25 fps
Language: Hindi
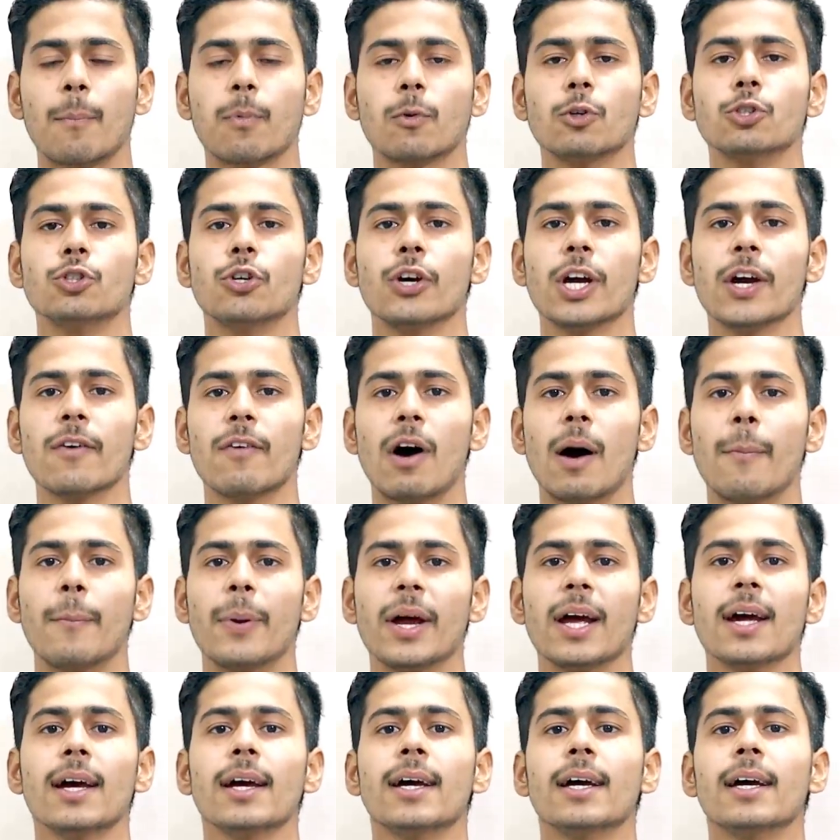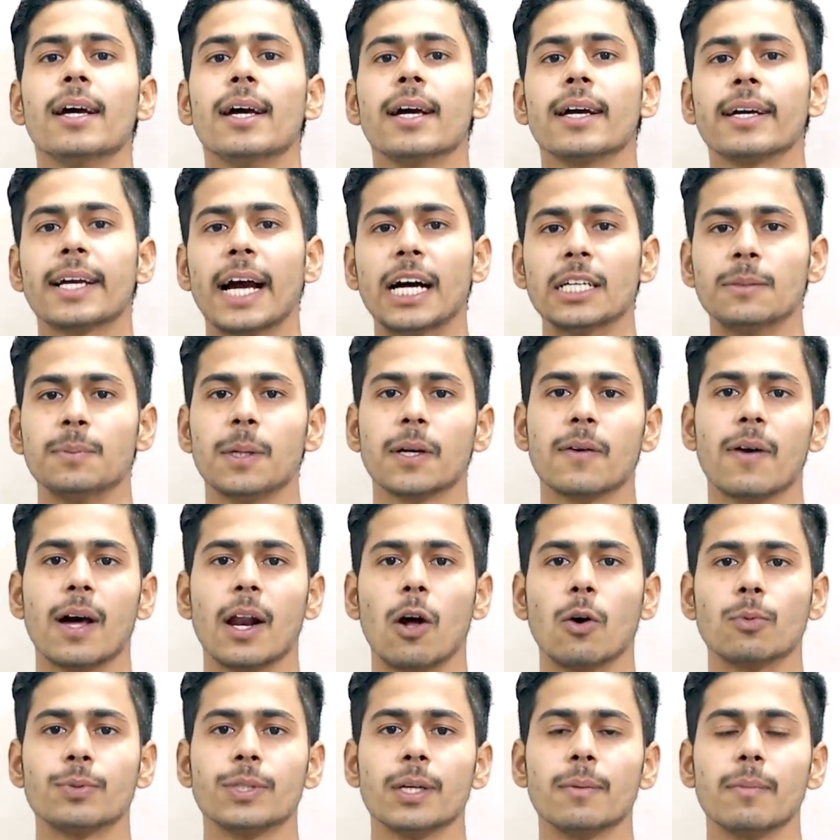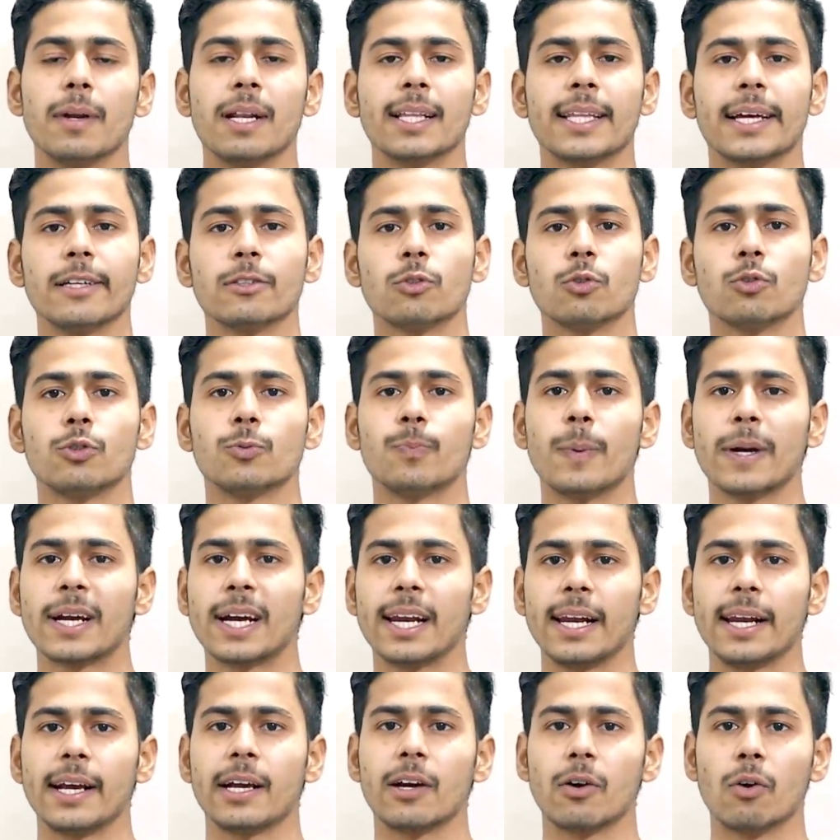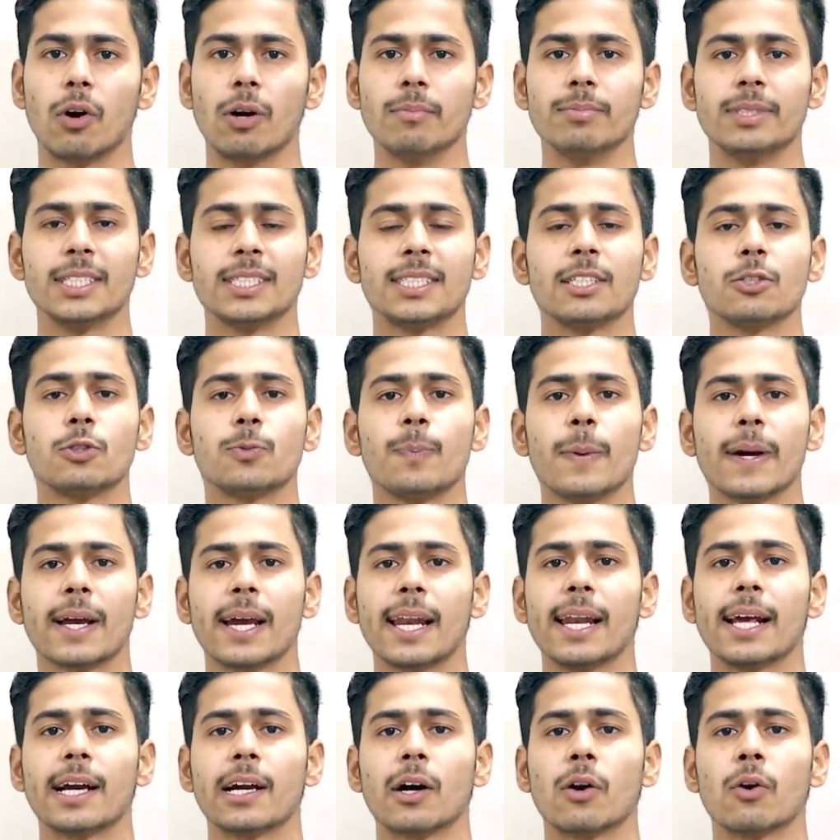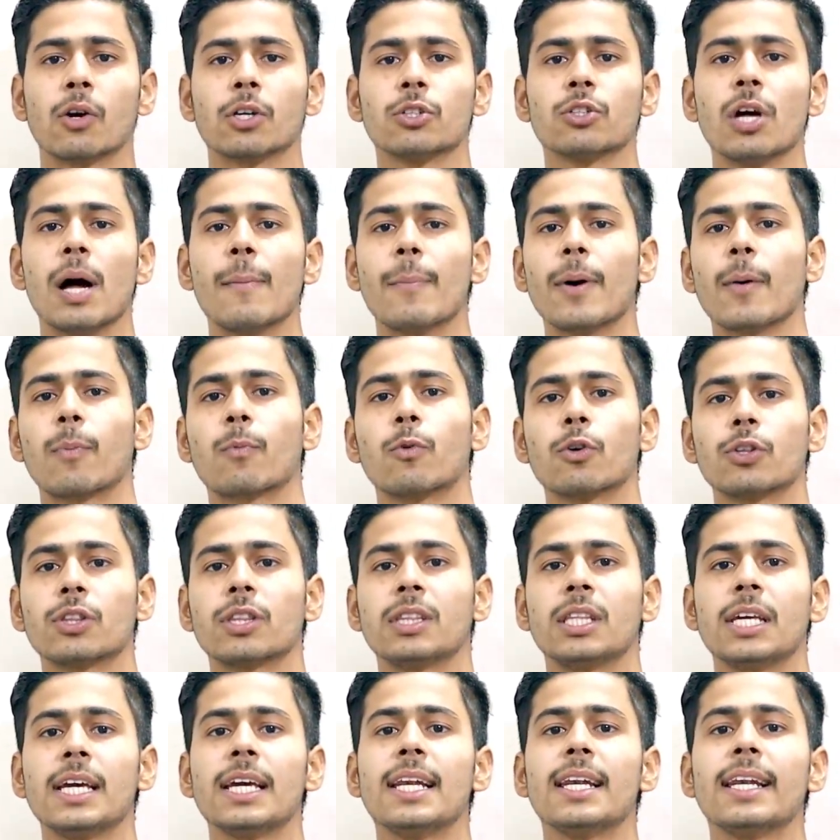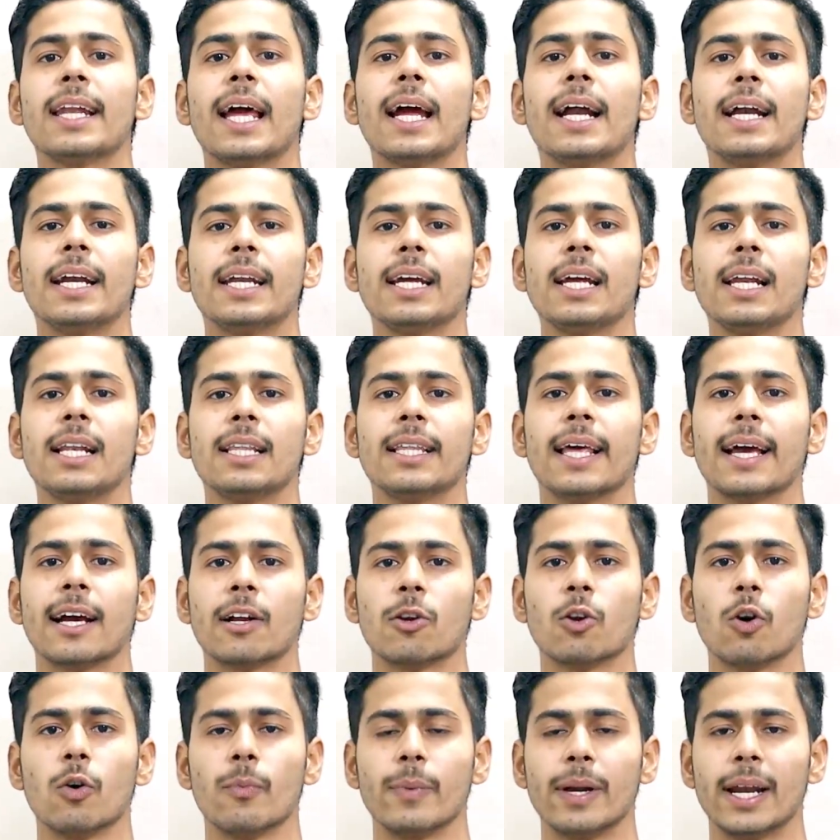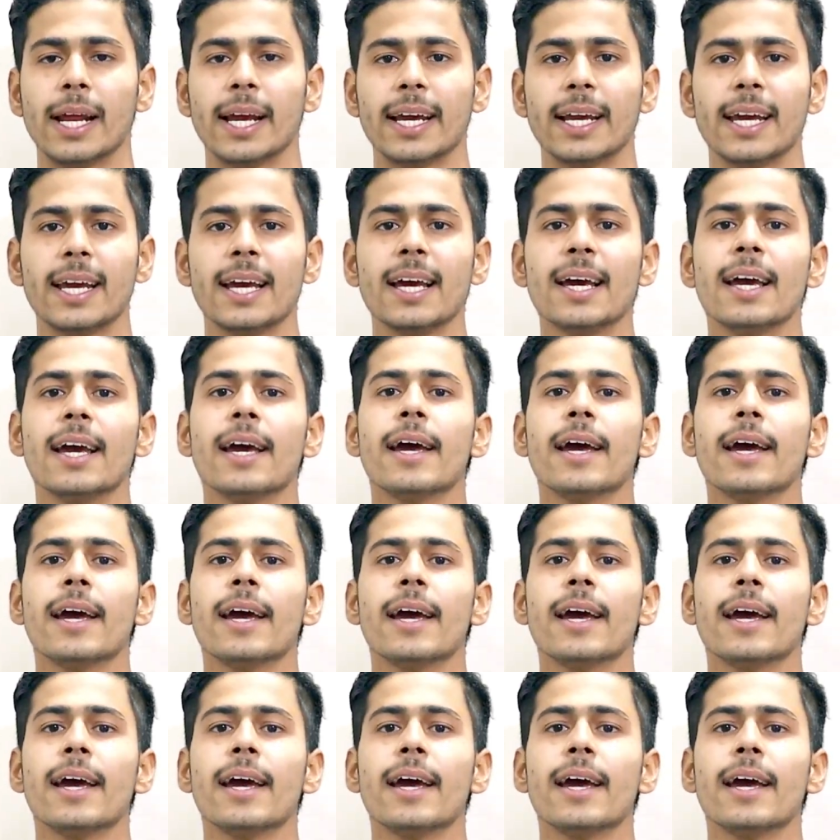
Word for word: आपको जो है वहां पे कैशबैक वाला ऑप्शन मिलता है तो उस पर क्लिक करो आप जैसे उस पर क्लिक करोगे तो यहाँ आपको तीन नई डील देखने को मिलेगी